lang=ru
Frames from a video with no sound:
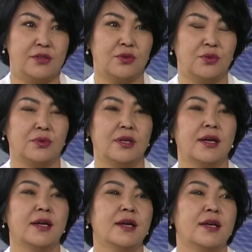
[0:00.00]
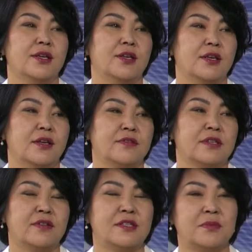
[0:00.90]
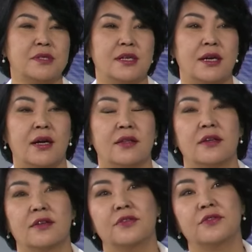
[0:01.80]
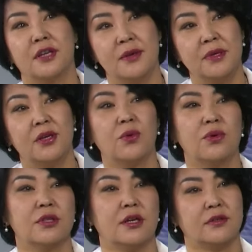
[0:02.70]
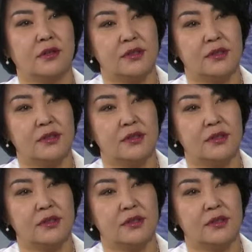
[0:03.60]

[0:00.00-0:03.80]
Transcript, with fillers: труда, и в зависимости от времени года, от